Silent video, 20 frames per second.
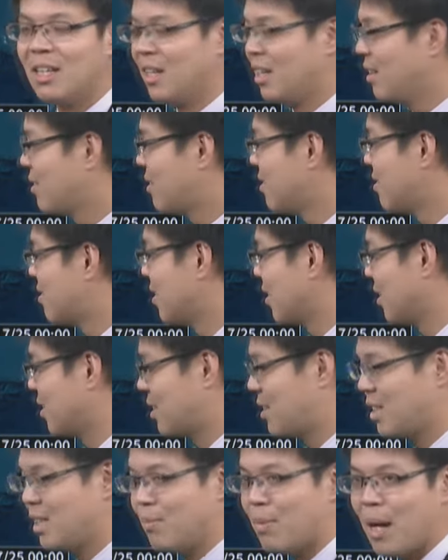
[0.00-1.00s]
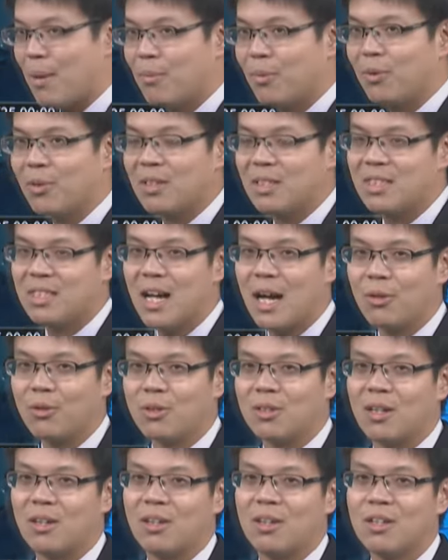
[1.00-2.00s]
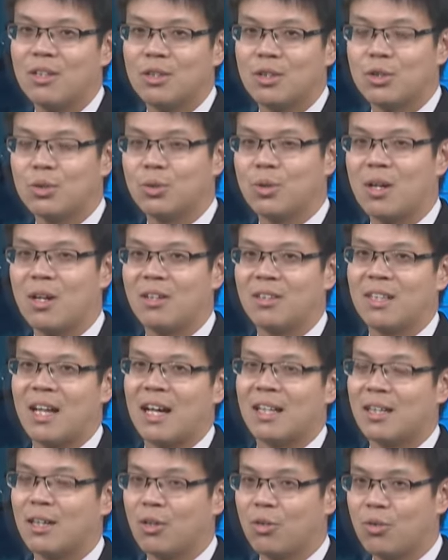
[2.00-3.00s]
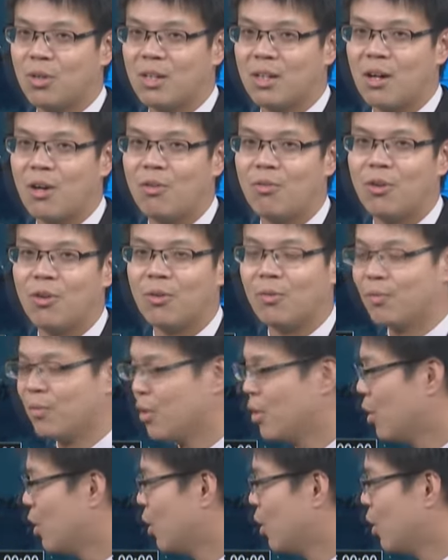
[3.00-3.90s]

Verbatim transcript: 因此，整个西半部的降雨到了二十五号达到了最高峰。